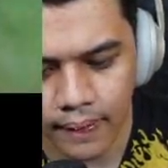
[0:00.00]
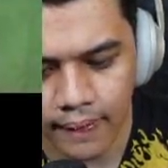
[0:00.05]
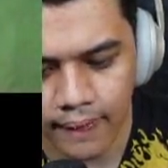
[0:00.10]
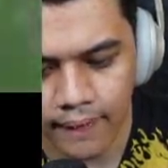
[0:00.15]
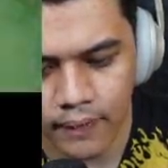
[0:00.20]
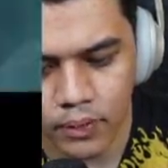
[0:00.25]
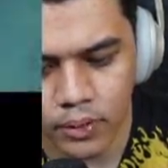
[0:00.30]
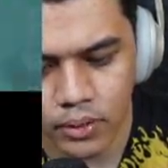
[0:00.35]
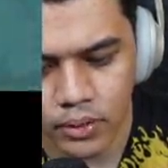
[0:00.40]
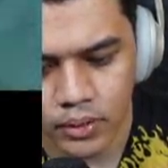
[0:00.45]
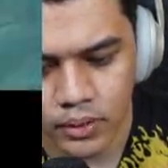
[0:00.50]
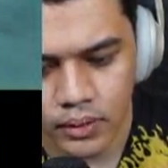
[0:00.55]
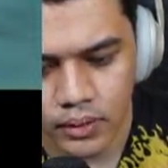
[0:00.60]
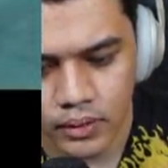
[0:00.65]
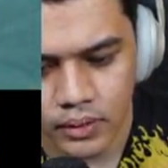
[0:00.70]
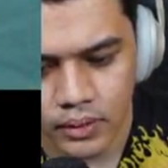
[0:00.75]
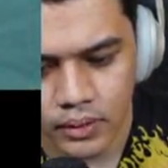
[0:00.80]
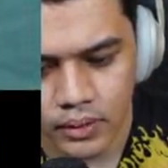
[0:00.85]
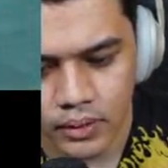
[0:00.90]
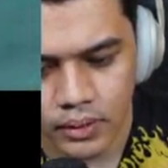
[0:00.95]
Aduh.
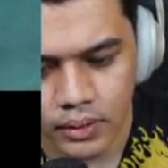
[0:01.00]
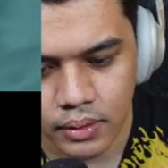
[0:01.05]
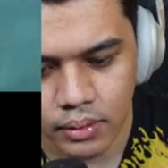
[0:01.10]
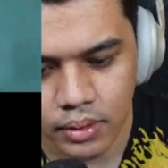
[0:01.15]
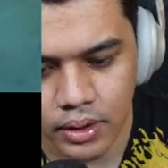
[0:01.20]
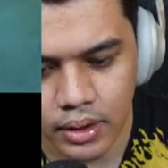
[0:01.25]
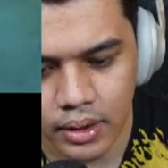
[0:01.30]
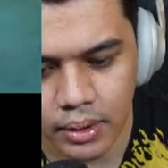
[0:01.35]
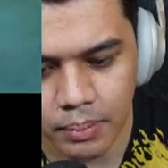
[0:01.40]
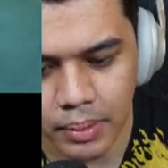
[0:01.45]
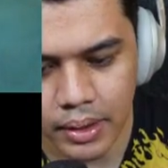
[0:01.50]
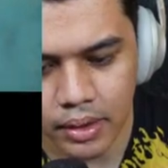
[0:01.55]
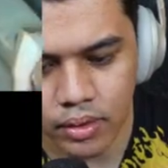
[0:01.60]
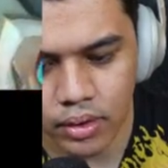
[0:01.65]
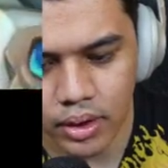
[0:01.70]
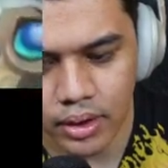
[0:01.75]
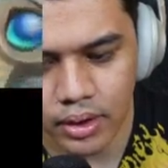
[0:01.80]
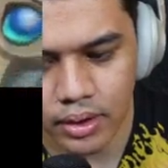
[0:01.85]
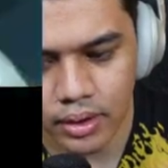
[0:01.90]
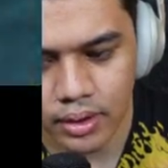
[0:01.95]
Wah, ngeri banget
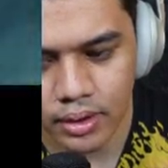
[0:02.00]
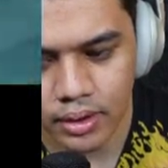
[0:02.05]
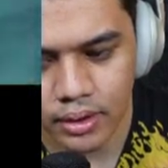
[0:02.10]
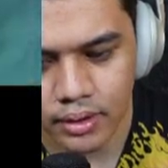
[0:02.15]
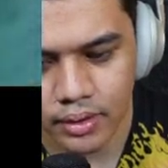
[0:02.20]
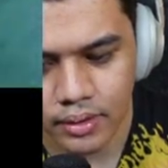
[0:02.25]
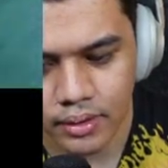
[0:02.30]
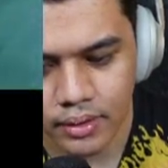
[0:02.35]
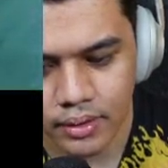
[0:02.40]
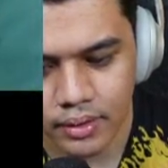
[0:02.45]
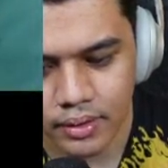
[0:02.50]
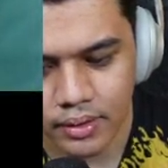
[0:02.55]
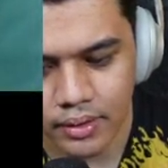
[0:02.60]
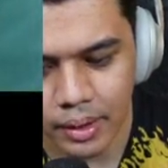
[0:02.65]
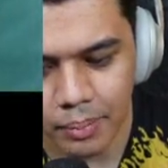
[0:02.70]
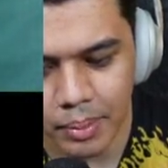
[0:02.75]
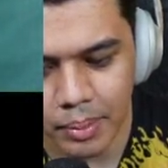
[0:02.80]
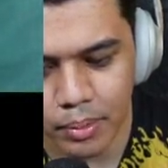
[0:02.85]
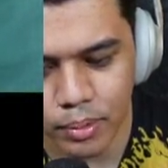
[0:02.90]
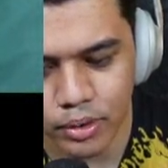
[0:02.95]
ler.
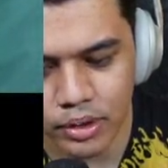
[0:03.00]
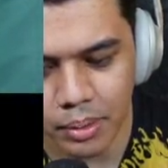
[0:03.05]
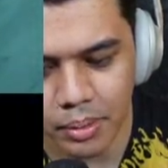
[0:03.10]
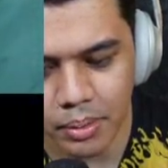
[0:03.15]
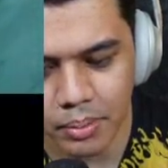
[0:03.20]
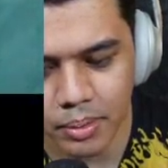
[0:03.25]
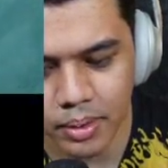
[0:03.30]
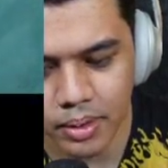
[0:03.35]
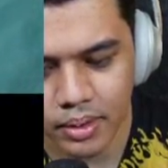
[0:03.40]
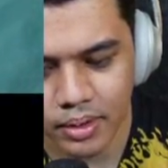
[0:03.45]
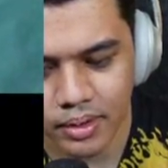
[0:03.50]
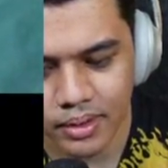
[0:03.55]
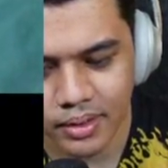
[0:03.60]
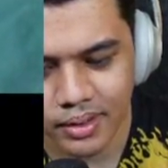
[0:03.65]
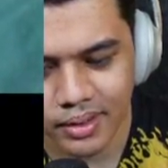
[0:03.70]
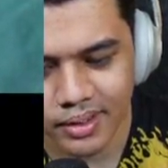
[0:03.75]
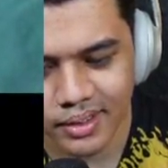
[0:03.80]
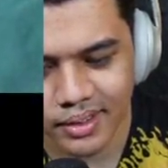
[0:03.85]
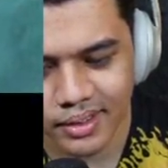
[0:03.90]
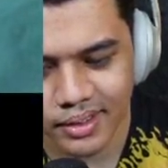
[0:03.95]
Sabar bro, sabar bro.
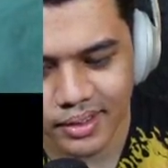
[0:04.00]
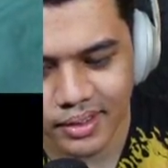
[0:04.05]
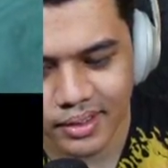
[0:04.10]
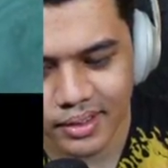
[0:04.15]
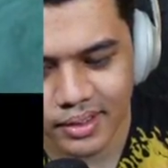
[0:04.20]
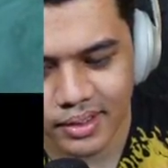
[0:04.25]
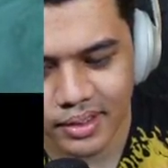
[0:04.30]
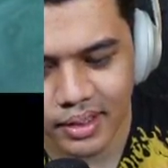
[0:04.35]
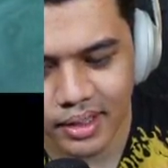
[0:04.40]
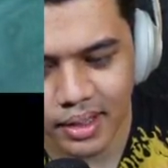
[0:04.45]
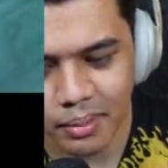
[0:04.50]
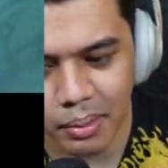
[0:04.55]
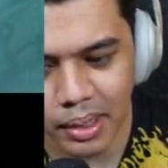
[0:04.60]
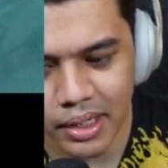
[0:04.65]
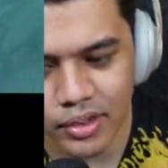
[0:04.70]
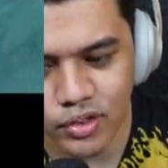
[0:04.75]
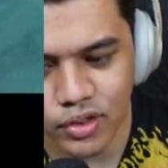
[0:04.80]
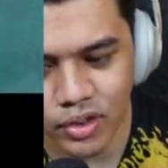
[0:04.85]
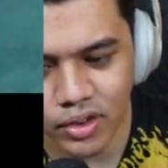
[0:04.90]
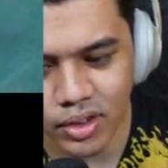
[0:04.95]
Ngeri
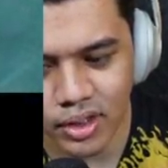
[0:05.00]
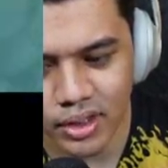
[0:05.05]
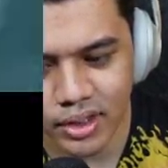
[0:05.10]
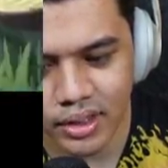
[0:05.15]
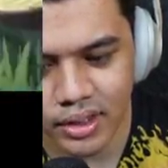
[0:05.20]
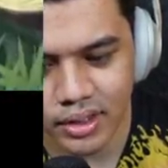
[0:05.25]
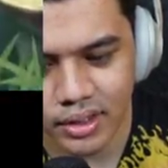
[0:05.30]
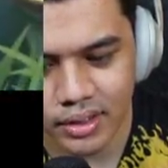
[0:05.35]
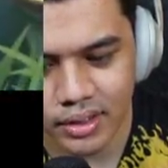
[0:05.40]
banget cok orang ini.